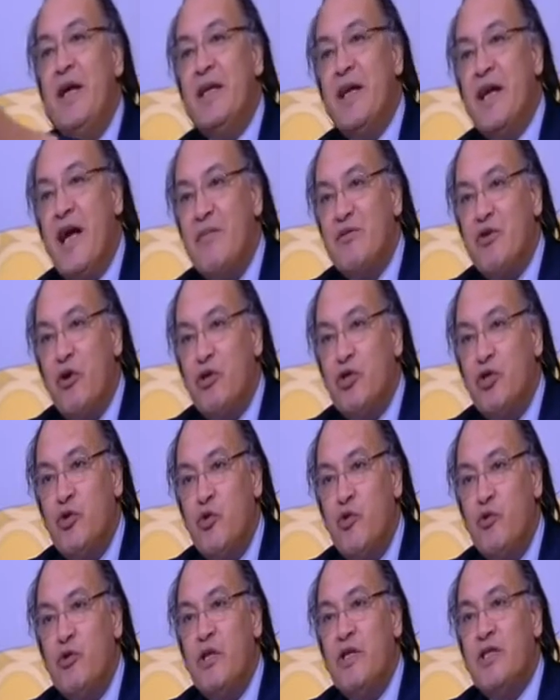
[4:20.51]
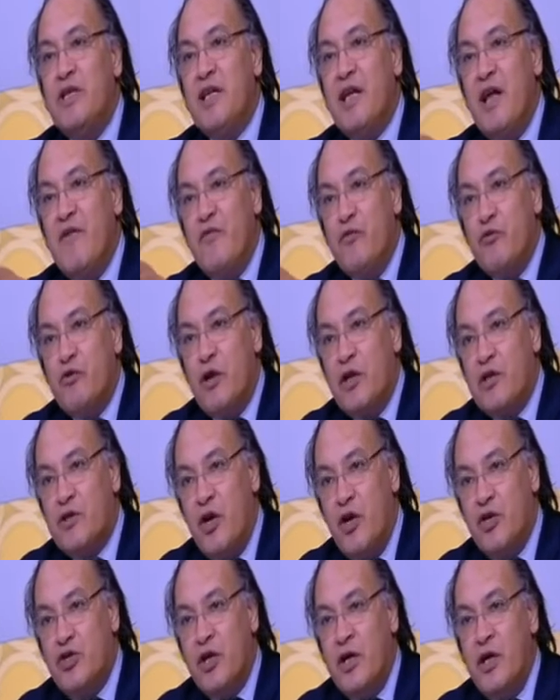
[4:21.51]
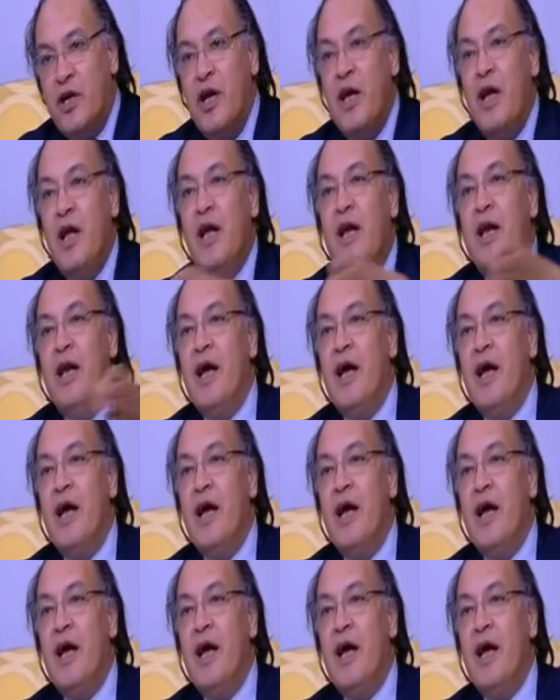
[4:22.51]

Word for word: ال 25 جندي سنه 2013 طيب.